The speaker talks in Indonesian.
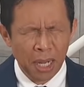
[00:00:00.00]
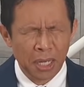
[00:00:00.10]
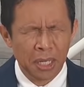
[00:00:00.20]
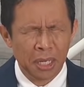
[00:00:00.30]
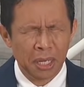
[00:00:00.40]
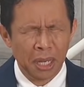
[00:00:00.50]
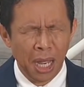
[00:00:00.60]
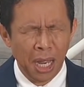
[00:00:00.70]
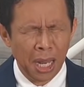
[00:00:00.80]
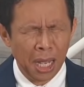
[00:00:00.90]
baik,
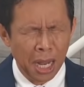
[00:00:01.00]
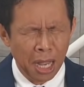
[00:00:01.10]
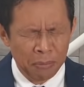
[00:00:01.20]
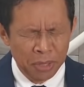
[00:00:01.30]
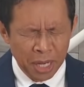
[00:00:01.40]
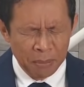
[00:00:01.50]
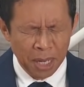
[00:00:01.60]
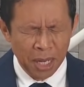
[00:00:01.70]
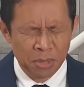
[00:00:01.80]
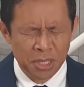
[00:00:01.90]
Allah kami yang
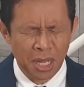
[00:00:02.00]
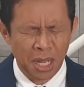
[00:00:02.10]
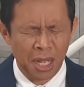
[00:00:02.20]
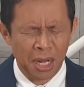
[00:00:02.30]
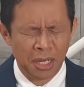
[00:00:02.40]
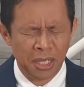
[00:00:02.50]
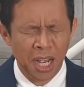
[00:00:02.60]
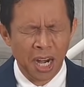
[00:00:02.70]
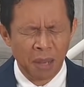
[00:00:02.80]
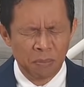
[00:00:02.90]
maha besar,
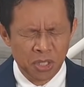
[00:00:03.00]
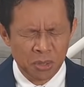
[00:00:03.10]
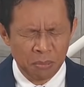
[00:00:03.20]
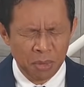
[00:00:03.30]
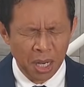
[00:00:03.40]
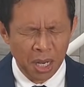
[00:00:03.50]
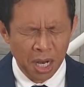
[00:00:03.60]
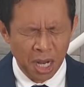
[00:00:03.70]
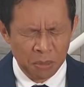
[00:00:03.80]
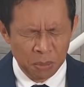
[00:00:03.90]
yang kami
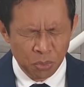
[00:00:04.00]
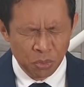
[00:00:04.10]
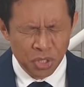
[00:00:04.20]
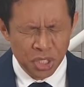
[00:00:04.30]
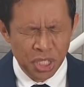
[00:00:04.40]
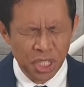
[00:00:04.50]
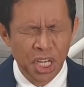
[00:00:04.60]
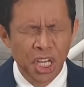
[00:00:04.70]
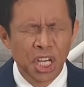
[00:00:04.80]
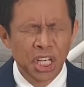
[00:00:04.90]
sembah, kami puji,